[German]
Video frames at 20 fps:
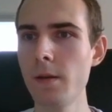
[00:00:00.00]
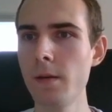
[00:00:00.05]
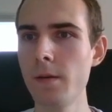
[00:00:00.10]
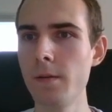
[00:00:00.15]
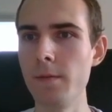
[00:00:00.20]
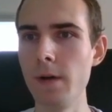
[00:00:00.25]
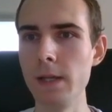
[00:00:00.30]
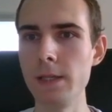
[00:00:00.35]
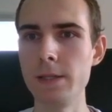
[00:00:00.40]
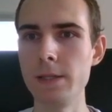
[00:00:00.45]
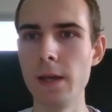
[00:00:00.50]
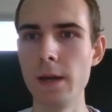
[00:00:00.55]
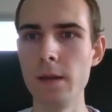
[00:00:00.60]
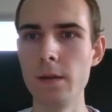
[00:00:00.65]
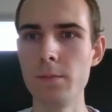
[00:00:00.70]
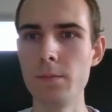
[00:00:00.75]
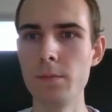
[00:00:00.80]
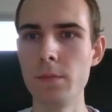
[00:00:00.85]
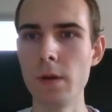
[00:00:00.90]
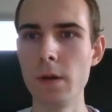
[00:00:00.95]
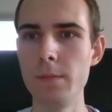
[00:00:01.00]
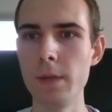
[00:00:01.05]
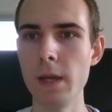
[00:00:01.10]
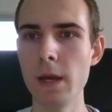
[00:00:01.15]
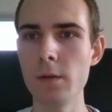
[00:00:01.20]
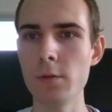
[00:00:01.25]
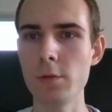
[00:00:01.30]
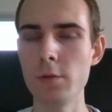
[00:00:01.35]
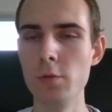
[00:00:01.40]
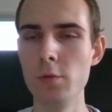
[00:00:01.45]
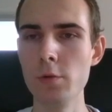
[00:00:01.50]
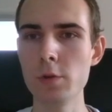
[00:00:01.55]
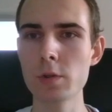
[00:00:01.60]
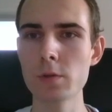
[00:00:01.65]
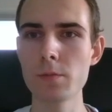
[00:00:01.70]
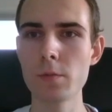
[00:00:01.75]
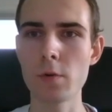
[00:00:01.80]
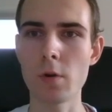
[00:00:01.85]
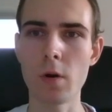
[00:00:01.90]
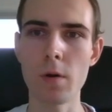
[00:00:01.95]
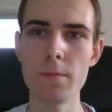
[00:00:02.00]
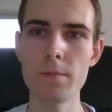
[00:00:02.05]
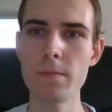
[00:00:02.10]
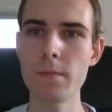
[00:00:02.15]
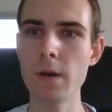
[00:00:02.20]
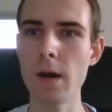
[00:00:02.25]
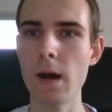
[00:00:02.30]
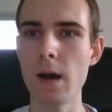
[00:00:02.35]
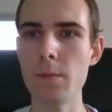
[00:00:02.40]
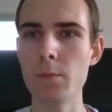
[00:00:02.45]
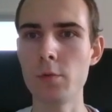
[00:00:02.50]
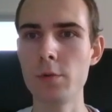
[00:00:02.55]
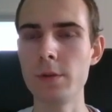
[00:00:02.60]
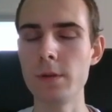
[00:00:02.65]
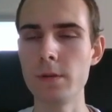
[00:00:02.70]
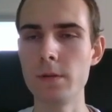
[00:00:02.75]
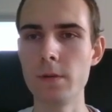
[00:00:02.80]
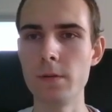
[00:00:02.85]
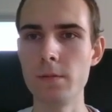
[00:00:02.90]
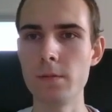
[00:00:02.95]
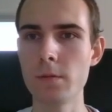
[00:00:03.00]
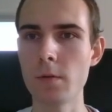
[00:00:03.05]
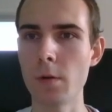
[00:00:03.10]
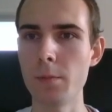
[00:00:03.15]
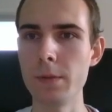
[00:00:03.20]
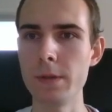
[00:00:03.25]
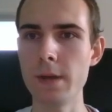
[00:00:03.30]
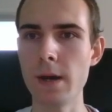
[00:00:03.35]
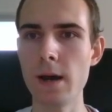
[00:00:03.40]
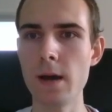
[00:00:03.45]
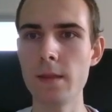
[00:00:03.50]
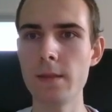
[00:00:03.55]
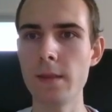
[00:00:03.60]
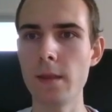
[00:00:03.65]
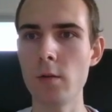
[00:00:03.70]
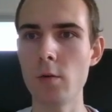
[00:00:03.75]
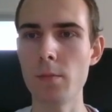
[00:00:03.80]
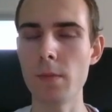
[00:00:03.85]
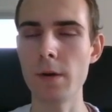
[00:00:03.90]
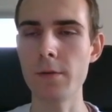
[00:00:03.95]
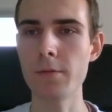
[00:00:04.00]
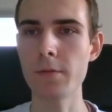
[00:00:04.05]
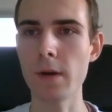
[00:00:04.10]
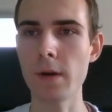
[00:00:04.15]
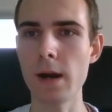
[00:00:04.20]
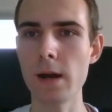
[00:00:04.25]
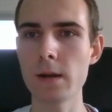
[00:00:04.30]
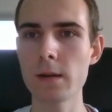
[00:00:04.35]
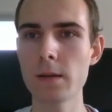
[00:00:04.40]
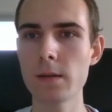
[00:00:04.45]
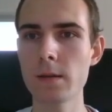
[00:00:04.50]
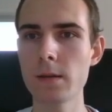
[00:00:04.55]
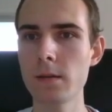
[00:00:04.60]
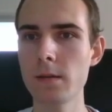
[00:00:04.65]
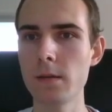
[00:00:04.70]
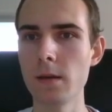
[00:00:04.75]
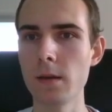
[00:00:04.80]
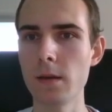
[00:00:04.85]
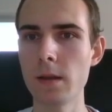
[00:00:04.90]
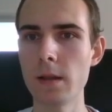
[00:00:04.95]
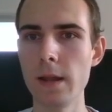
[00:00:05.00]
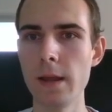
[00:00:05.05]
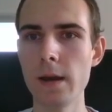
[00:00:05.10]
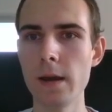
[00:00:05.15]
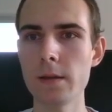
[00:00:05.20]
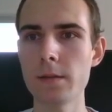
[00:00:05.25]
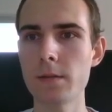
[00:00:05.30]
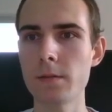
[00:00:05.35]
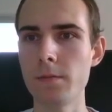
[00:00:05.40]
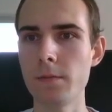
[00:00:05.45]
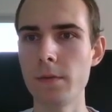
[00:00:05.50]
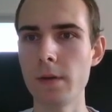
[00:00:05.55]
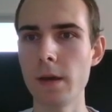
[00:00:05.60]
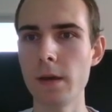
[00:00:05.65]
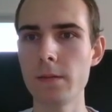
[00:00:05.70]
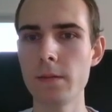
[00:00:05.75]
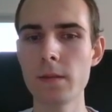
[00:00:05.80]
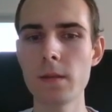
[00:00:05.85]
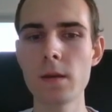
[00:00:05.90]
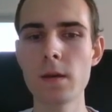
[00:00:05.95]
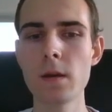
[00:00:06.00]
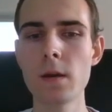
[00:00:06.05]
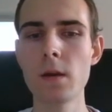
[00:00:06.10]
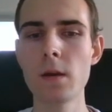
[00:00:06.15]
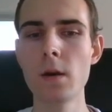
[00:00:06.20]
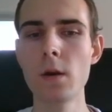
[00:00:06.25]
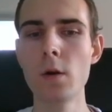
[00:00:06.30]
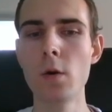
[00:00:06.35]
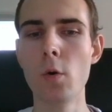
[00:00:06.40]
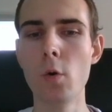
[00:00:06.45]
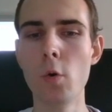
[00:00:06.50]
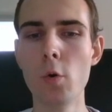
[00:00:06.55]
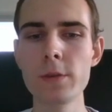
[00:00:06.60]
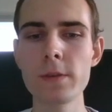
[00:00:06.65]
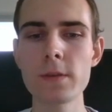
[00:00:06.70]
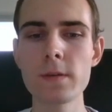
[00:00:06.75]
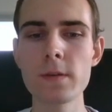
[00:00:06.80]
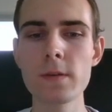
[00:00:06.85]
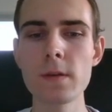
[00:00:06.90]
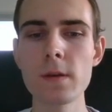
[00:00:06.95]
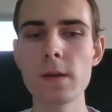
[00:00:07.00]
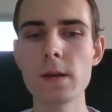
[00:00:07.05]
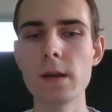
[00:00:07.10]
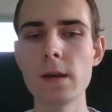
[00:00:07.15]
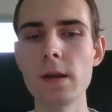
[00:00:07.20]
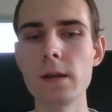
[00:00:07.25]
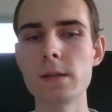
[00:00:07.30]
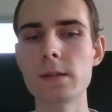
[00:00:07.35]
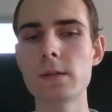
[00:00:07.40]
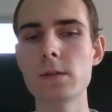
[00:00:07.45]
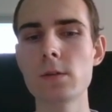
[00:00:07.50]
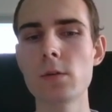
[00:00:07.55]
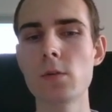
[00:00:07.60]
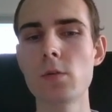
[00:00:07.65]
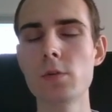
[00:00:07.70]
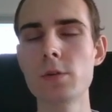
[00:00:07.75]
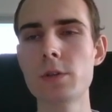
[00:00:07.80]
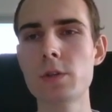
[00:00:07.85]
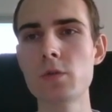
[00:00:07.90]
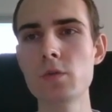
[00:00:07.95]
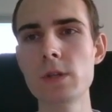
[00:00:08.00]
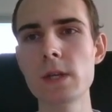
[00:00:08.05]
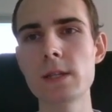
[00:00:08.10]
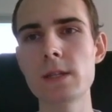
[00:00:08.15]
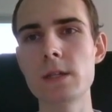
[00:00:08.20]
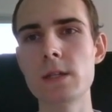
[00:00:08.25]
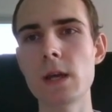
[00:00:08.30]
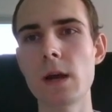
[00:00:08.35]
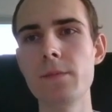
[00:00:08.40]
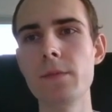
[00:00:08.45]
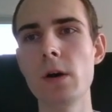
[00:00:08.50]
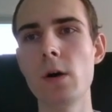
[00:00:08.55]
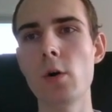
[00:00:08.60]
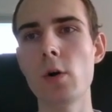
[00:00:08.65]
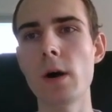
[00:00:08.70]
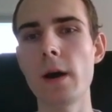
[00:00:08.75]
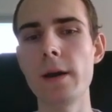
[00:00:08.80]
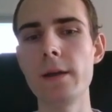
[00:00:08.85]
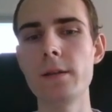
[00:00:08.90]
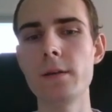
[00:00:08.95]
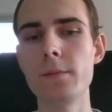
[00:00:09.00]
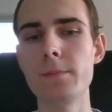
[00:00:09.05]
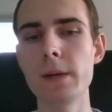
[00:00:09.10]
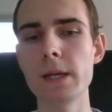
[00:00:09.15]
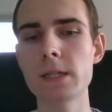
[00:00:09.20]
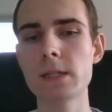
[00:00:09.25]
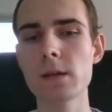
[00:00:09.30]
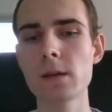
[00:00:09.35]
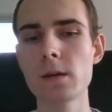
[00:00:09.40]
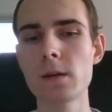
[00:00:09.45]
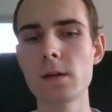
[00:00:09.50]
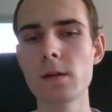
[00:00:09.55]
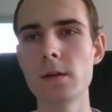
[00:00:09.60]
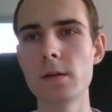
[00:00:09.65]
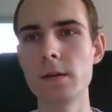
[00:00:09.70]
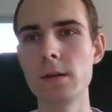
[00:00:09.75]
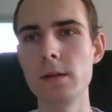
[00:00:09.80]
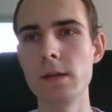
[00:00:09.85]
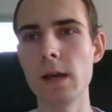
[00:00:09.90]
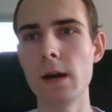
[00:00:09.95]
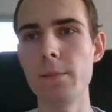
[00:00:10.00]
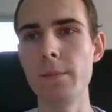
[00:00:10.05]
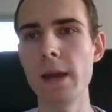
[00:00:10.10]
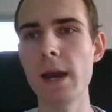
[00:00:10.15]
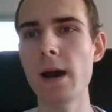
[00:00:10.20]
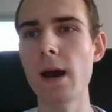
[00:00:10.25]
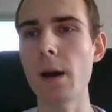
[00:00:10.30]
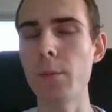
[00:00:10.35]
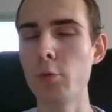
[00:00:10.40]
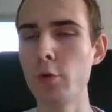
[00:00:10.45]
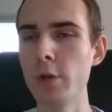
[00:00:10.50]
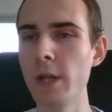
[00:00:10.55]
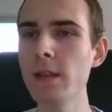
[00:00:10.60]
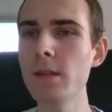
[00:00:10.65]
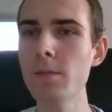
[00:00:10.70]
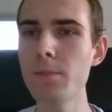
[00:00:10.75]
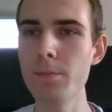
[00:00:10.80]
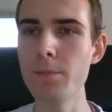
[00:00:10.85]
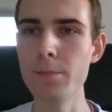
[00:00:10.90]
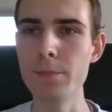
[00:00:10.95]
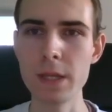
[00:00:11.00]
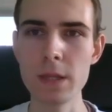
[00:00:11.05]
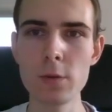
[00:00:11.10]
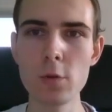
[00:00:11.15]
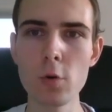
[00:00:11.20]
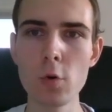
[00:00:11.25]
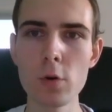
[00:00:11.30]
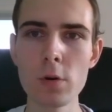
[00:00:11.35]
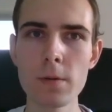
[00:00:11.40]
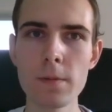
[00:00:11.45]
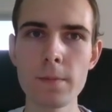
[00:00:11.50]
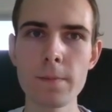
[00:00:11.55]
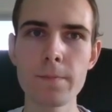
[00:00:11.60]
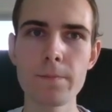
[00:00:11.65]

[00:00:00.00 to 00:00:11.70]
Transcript: weil sie da eben ähm, ja noch eine Lösung bekommen haben und in den Kommentaren dann nochmal Fragen geklärt werden. Und es und zusätzlich haben wir auch eine bessere, ja, mehr Abonnentenbindung